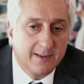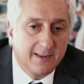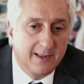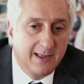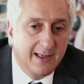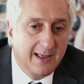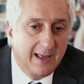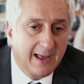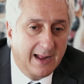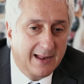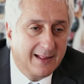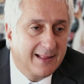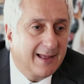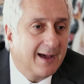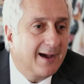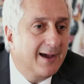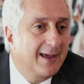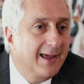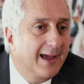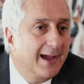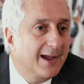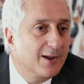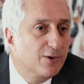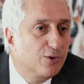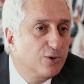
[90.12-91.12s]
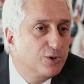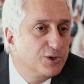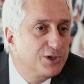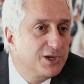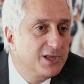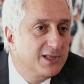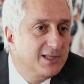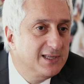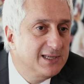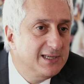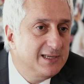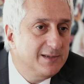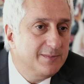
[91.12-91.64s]
qui est Altaria
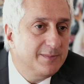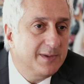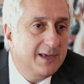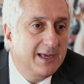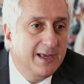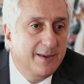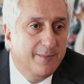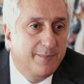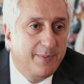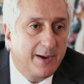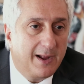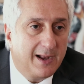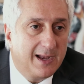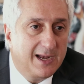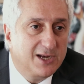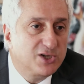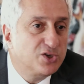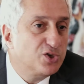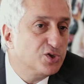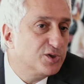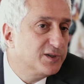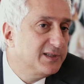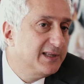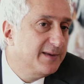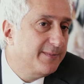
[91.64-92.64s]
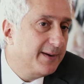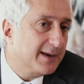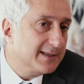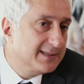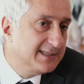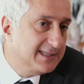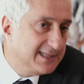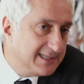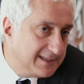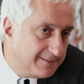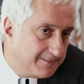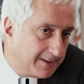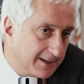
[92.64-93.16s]
Cogedim, et par l'Agence des
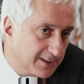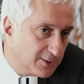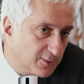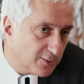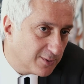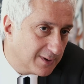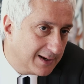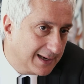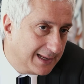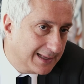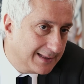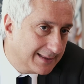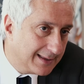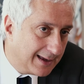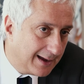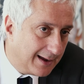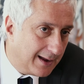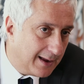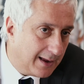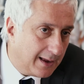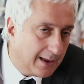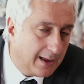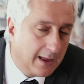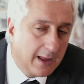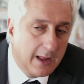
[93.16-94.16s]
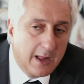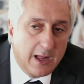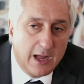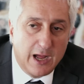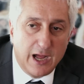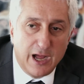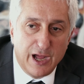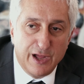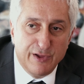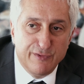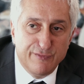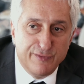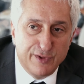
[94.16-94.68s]
participations de l'État,
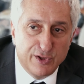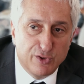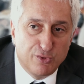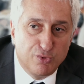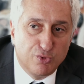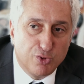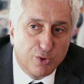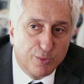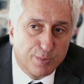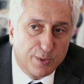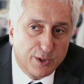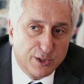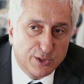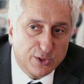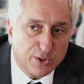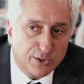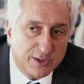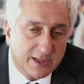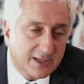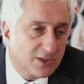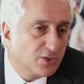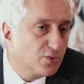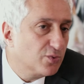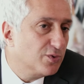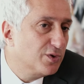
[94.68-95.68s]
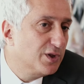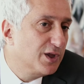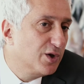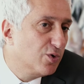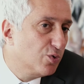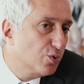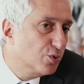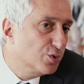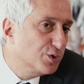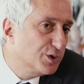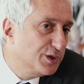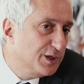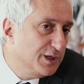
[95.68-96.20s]
avec une représentation des
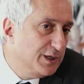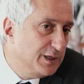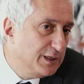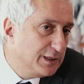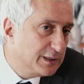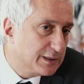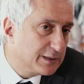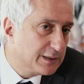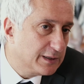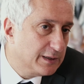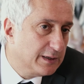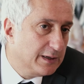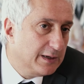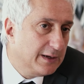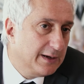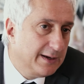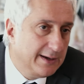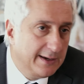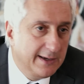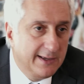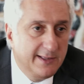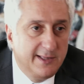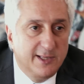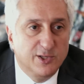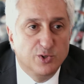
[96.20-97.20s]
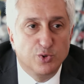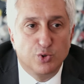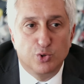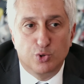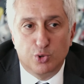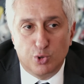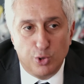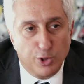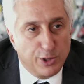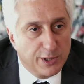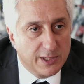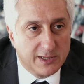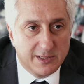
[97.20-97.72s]
grossistes et des autres
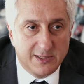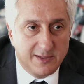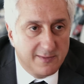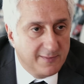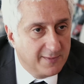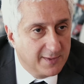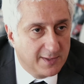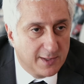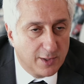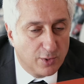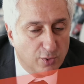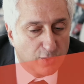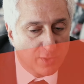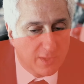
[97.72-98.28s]
collectivités